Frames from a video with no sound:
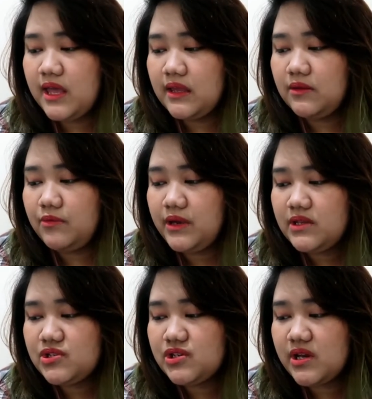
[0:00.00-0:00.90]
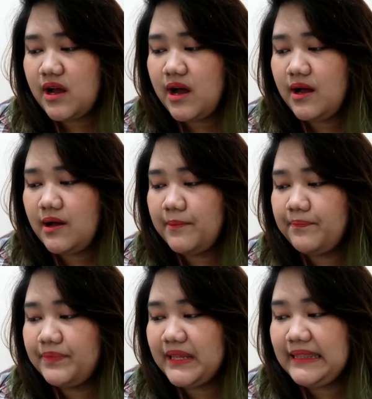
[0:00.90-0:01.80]
In which,
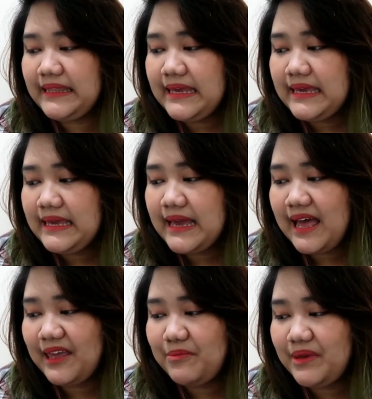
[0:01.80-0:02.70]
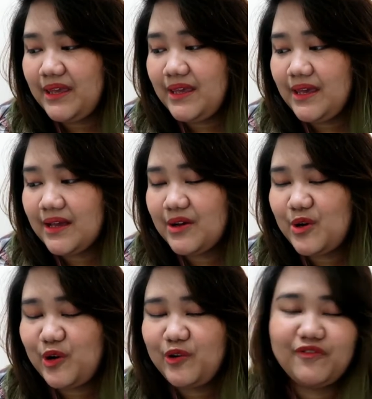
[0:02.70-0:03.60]
um, Lee Aimee,
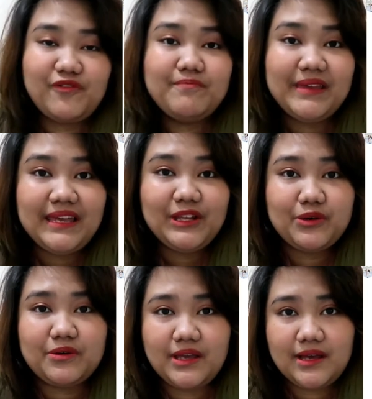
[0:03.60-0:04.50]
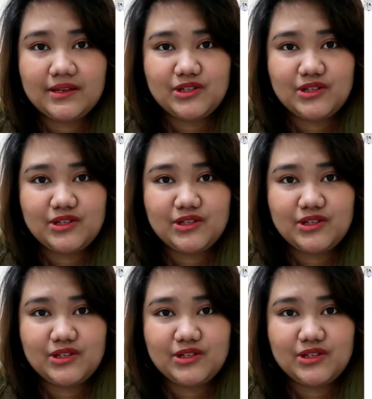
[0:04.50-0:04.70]
of me in Korea.